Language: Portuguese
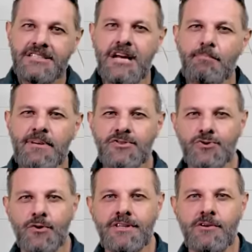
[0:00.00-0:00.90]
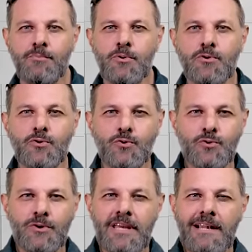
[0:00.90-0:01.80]
Já pensou em ter um
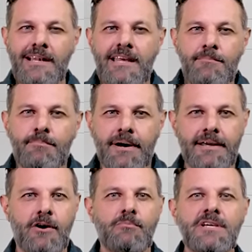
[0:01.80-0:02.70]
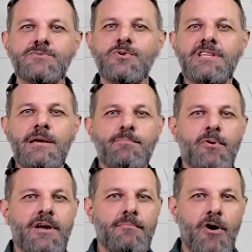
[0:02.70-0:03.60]
produto que limpa e ao mesmo tempo
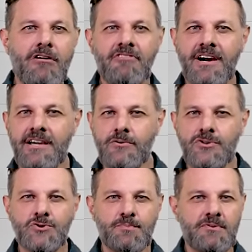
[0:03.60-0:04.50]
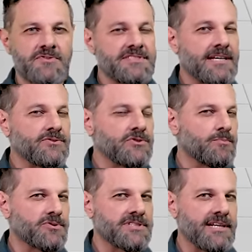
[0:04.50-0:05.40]
remove arranhões superficiais do seu
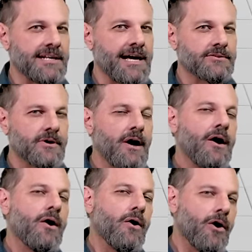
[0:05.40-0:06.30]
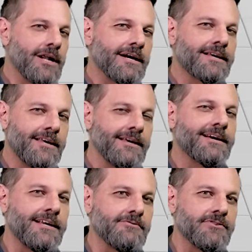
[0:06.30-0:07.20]
porcelanato? Olha que
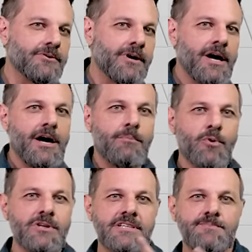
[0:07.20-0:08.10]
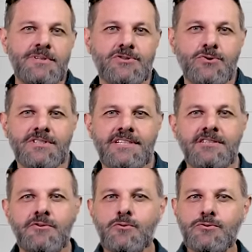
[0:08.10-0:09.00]
incrível! Muitas pessoas têm
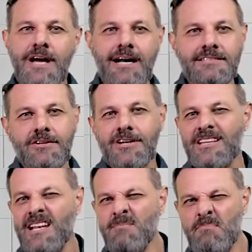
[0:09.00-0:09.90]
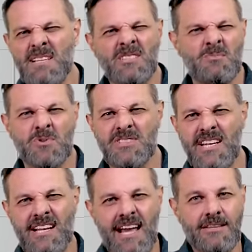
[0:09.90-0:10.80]
dificuldades na hora da limpeza do
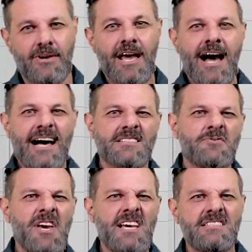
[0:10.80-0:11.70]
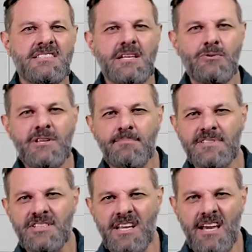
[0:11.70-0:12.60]
porcelanato. Às vezes não limpa
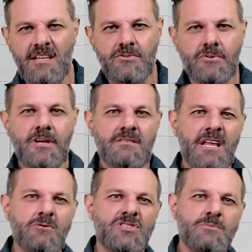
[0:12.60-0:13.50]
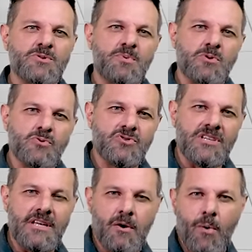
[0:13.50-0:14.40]
direito, não usamos produtos
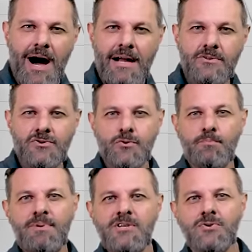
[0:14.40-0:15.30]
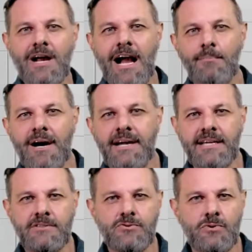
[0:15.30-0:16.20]
adequados, o piso acaba
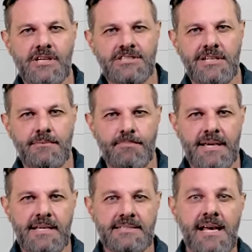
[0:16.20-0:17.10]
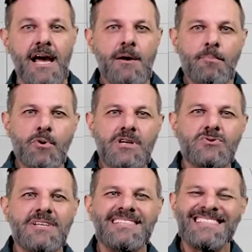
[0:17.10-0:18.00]
arranhando durante a limpeza. Por
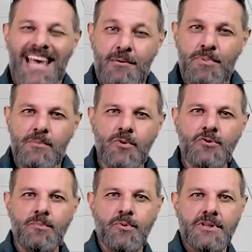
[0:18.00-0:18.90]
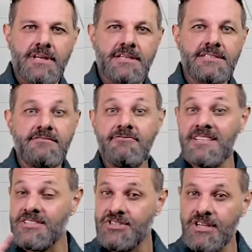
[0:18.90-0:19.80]
isso é sempre muito importante
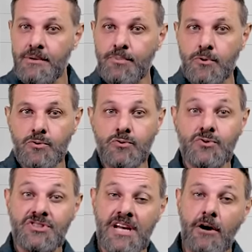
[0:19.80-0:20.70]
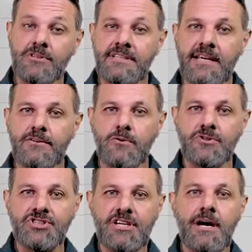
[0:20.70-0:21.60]
investir em produtos de alta
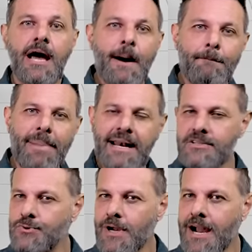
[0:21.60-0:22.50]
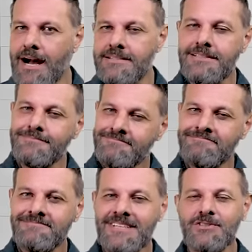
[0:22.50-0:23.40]
tecnologia para a sua casa
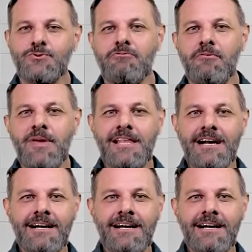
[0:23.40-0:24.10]
e a sua família.